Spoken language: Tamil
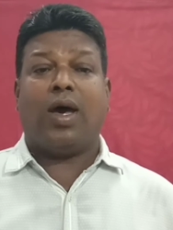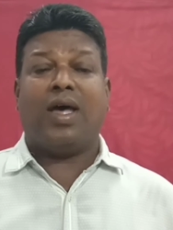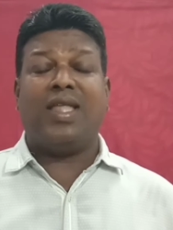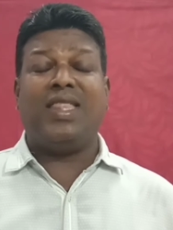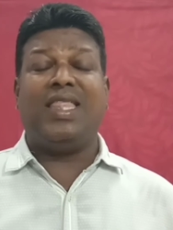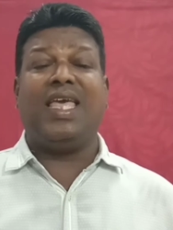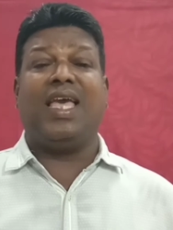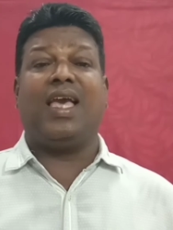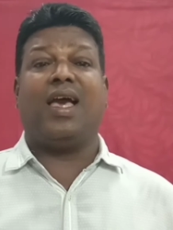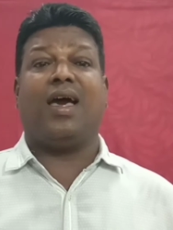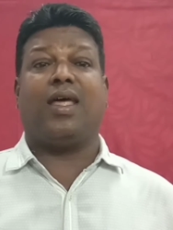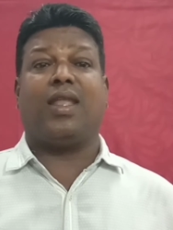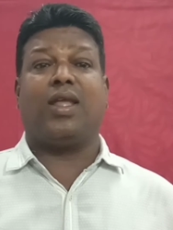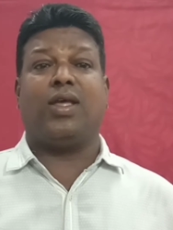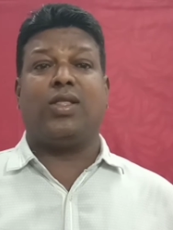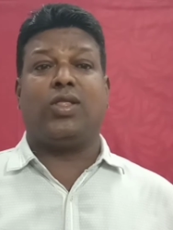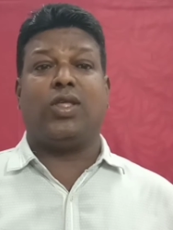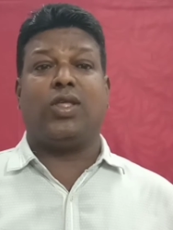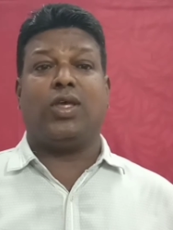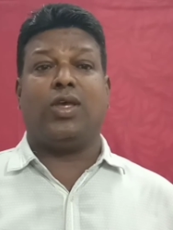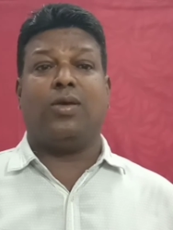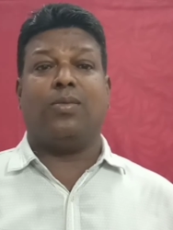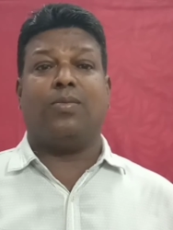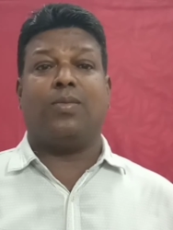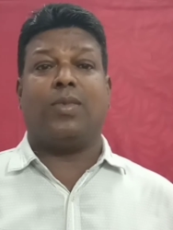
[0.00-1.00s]

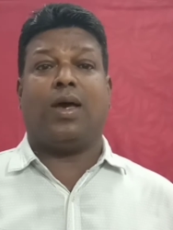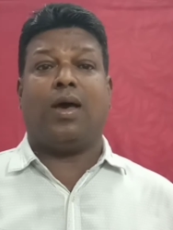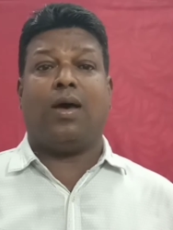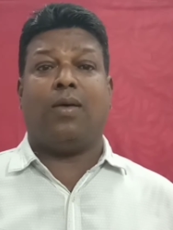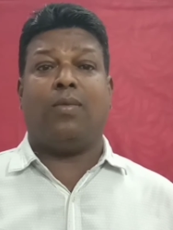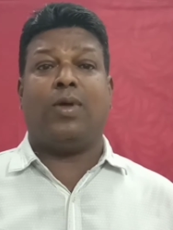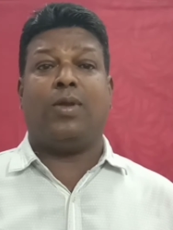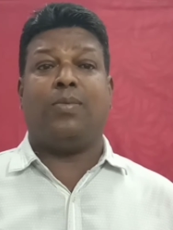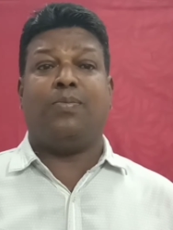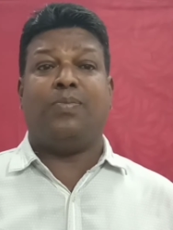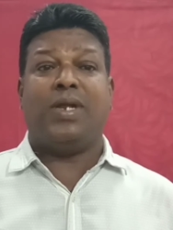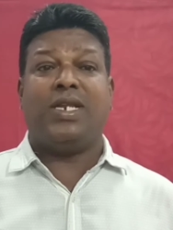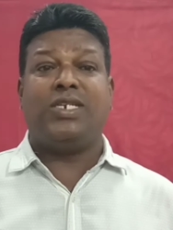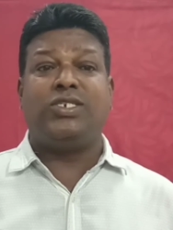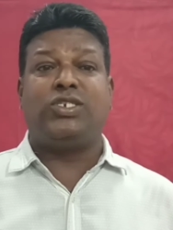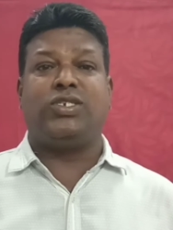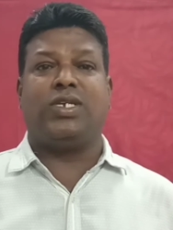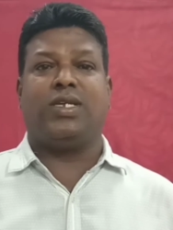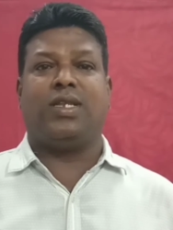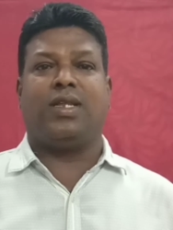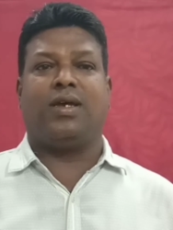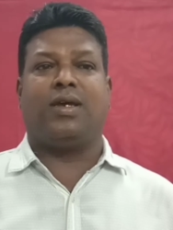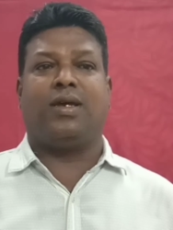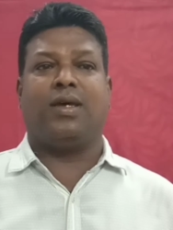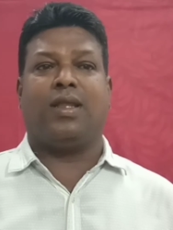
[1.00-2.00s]
அதிகாரத்தையும் அவர்
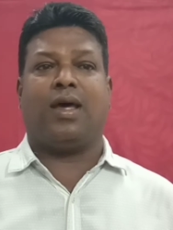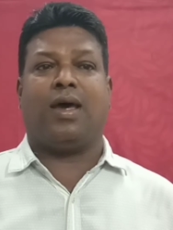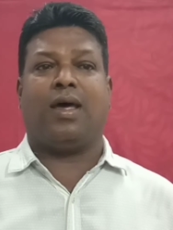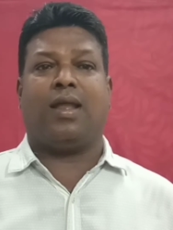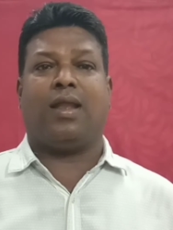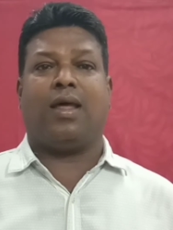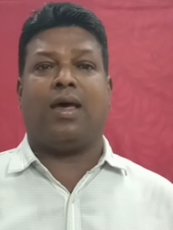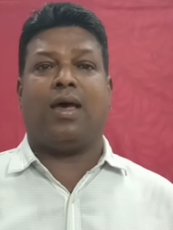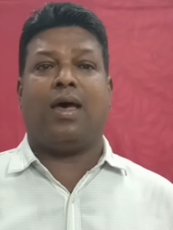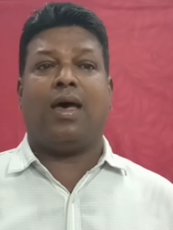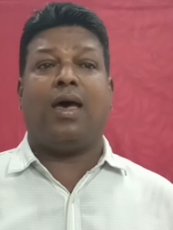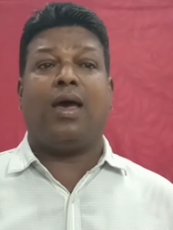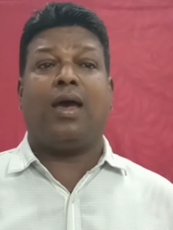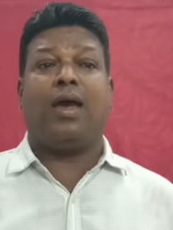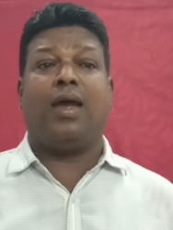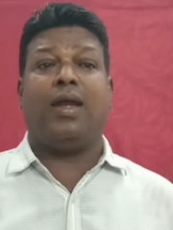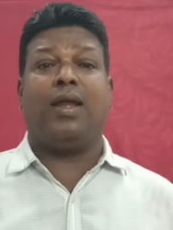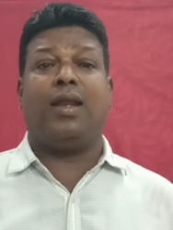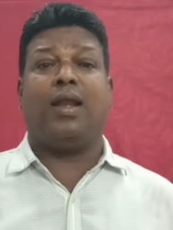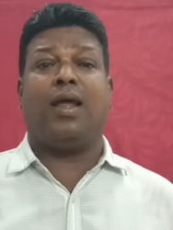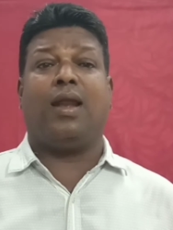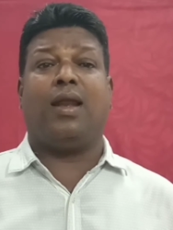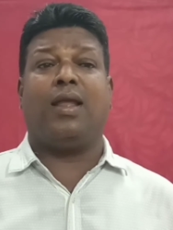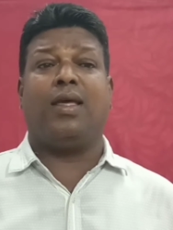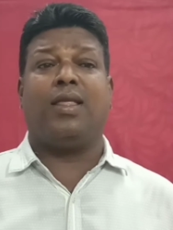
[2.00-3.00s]
பெற்றிருக்கிறார்
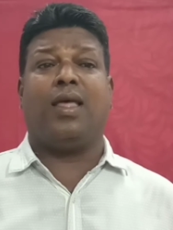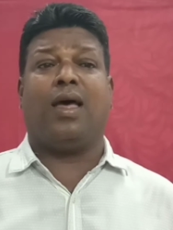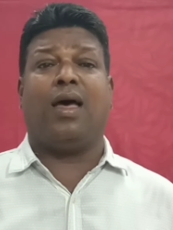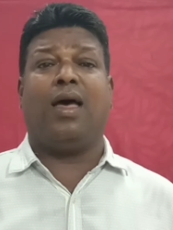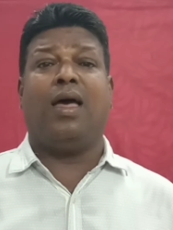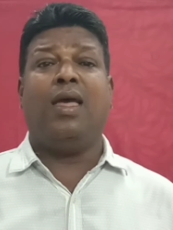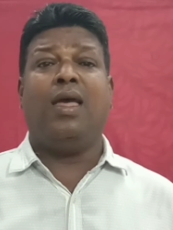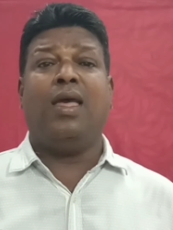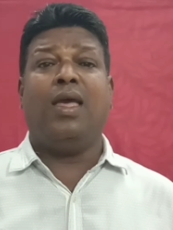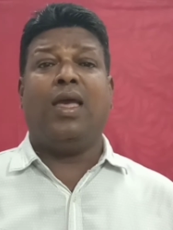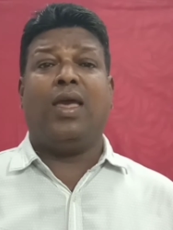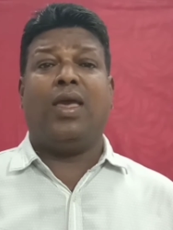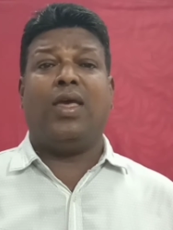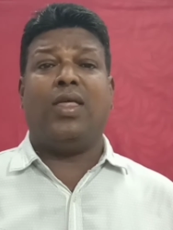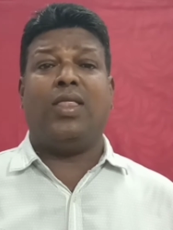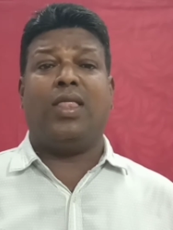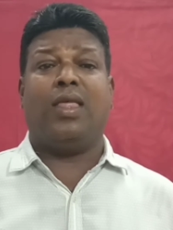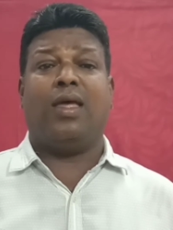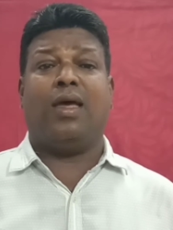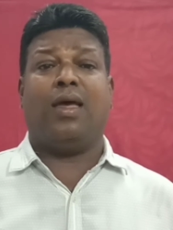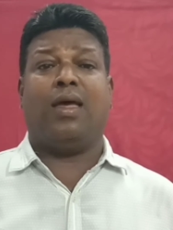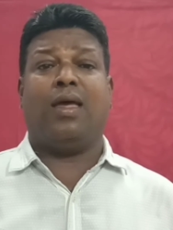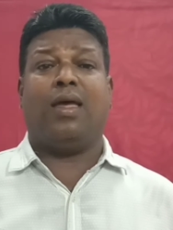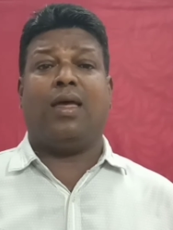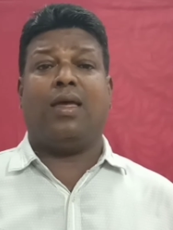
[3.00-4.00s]
ஆகையினால தான்
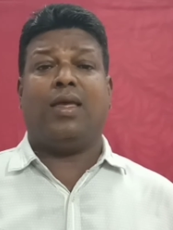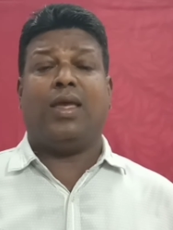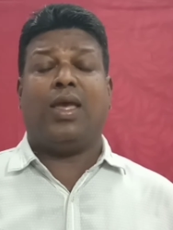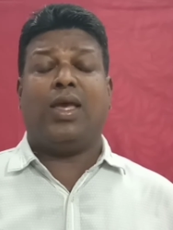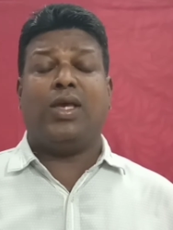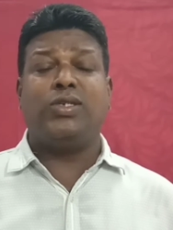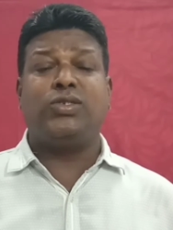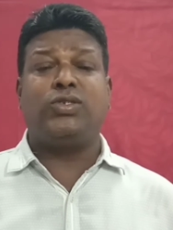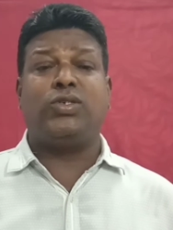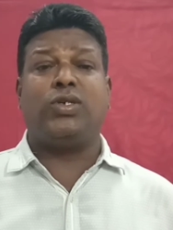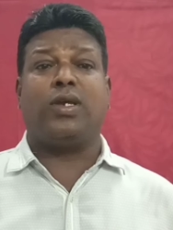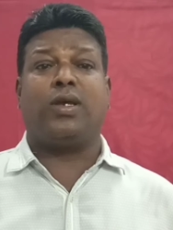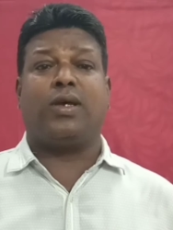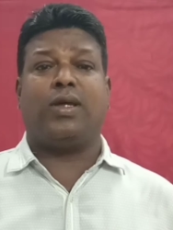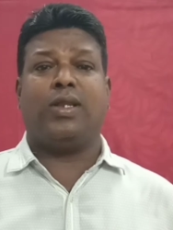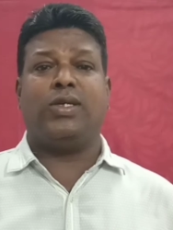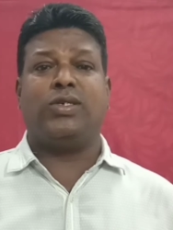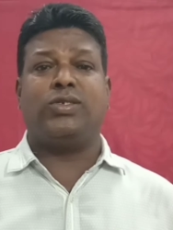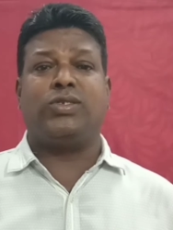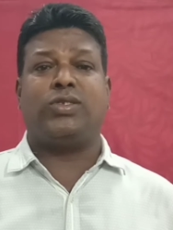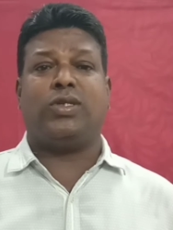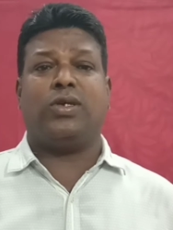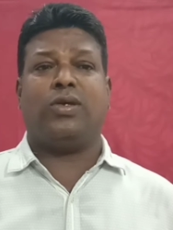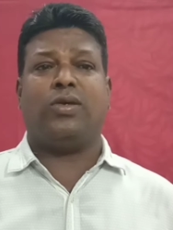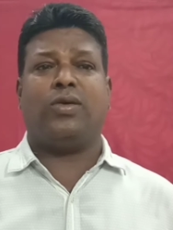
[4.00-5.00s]
இந்த இயேசு
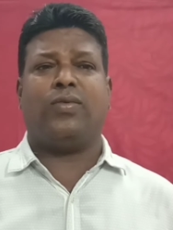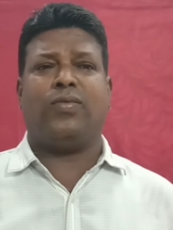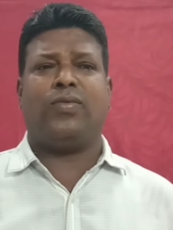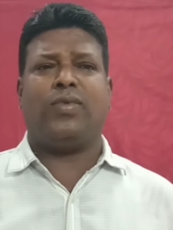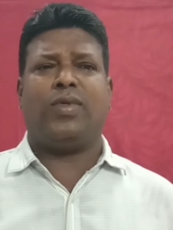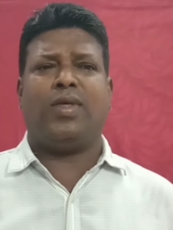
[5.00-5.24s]
கிறிஸ்து